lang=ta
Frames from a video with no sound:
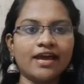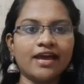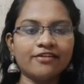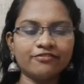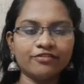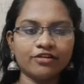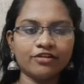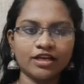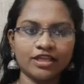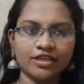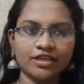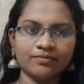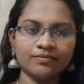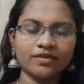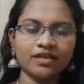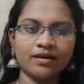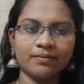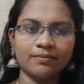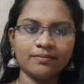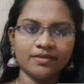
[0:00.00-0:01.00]
ஃபாலையும்
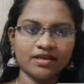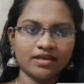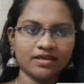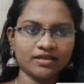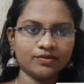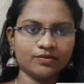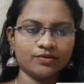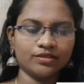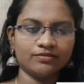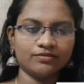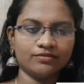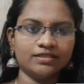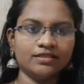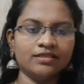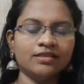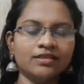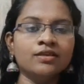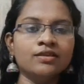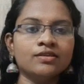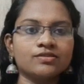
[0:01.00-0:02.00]
கம்மியாக்க உதவுது
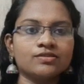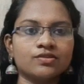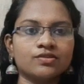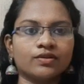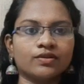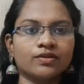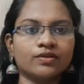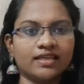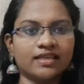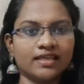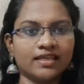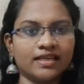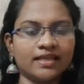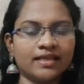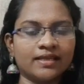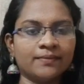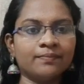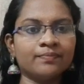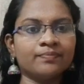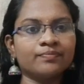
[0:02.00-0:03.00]
ஸோ கீரை
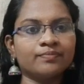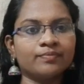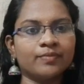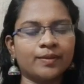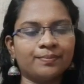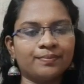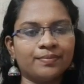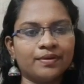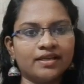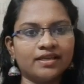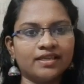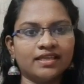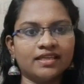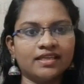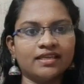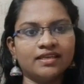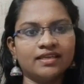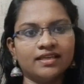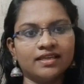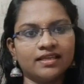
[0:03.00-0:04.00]
பப்பாளி
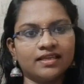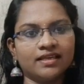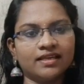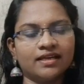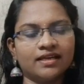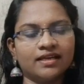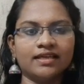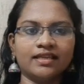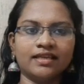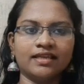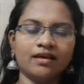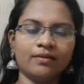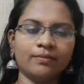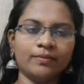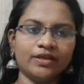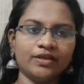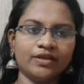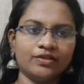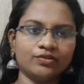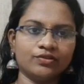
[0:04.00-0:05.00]
நெல்லிக்காய் எல்லாமே
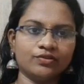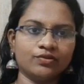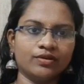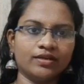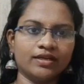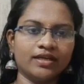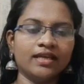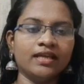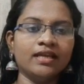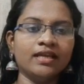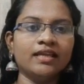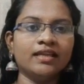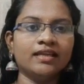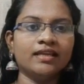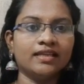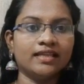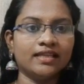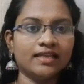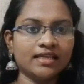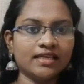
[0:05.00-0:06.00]
எடுத்துக்கோங்க
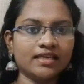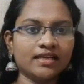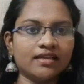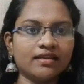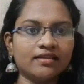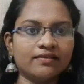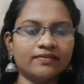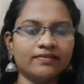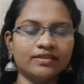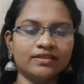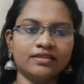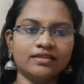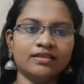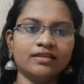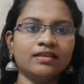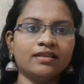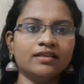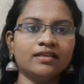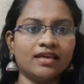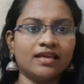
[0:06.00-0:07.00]
நெல்லிக்காயில் வந்து
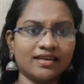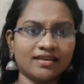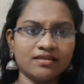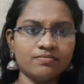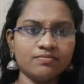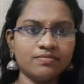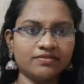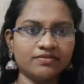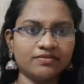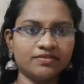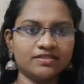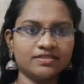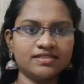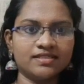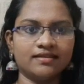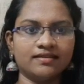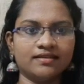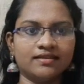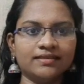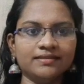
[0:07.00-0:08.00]
நிறைய பெனிஃபிட்ஸ்
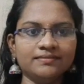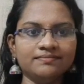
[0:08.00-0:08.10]
இருக்குது